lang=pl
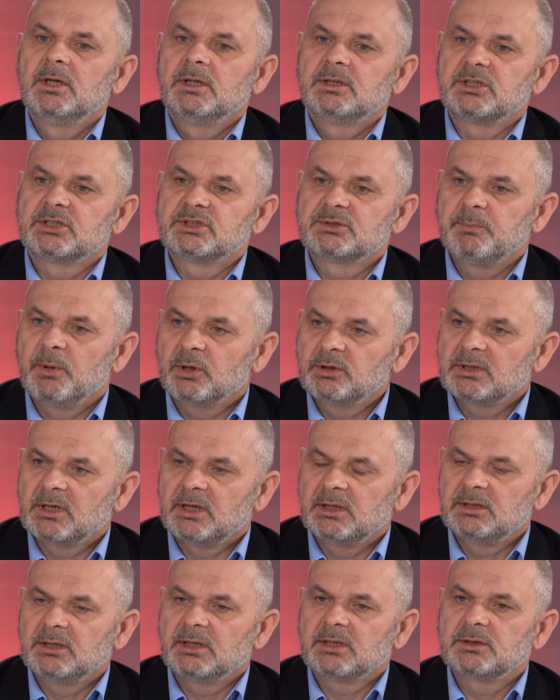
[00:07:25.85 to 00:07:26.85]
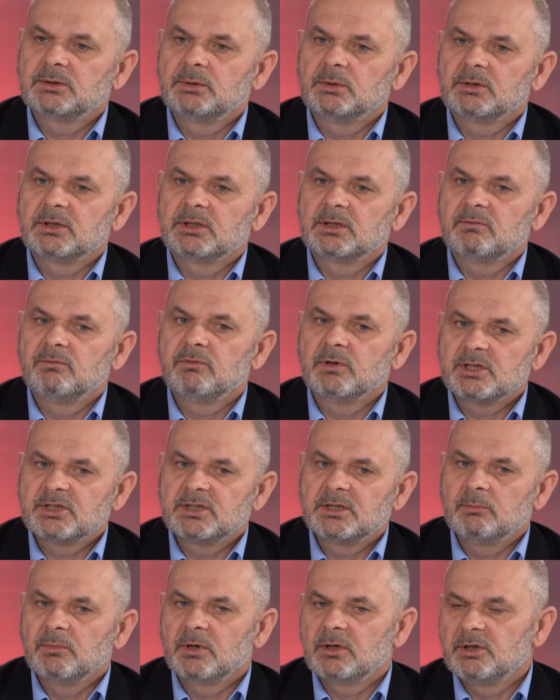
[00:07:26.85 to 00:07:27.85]
tych spotkań, na których
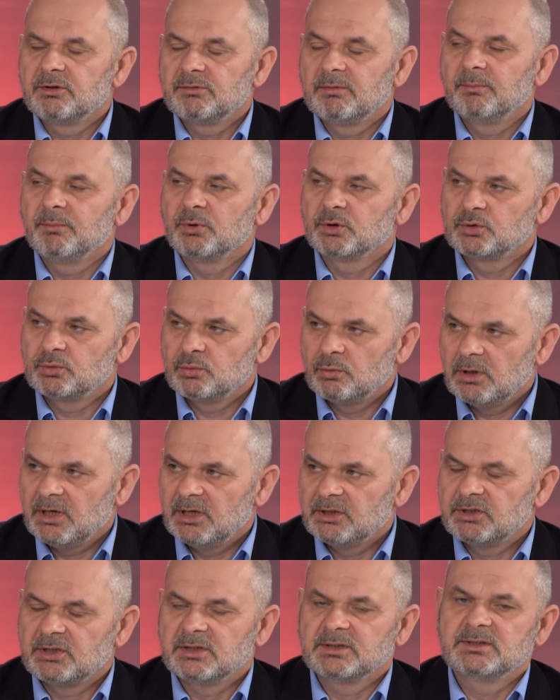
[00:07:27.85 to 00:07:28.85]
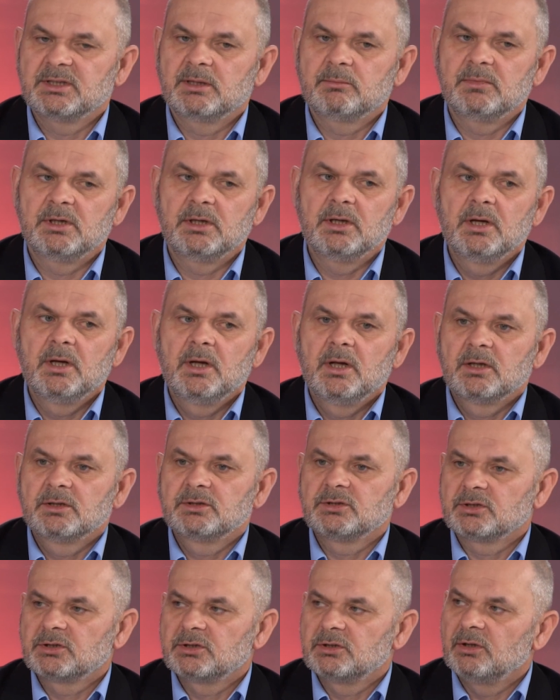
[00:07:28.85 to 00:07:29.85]
właśnie mogliśmy podsłuchać czasami
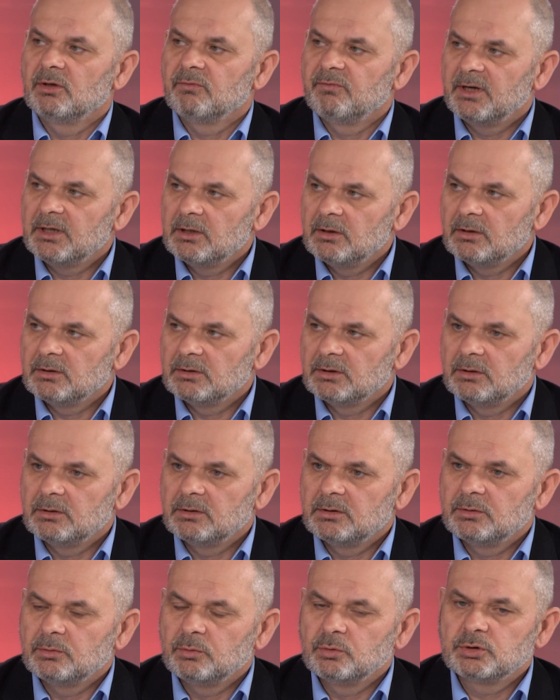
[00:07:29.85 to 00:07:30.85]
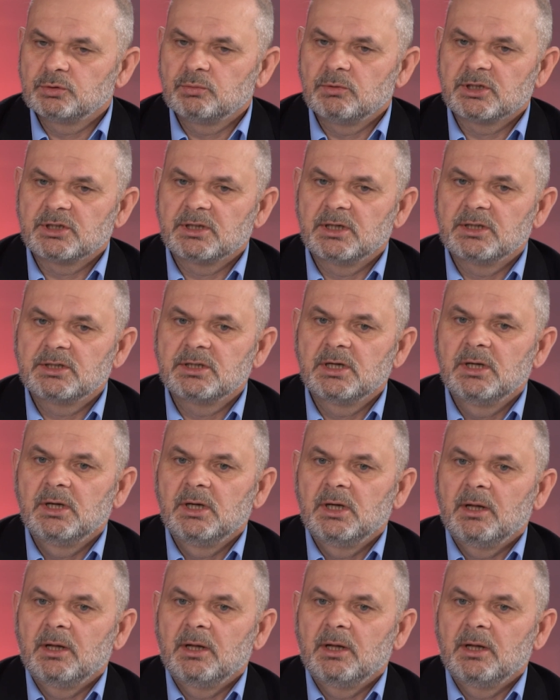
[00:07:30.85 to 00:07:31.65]
coś nowego, e, usłyszeć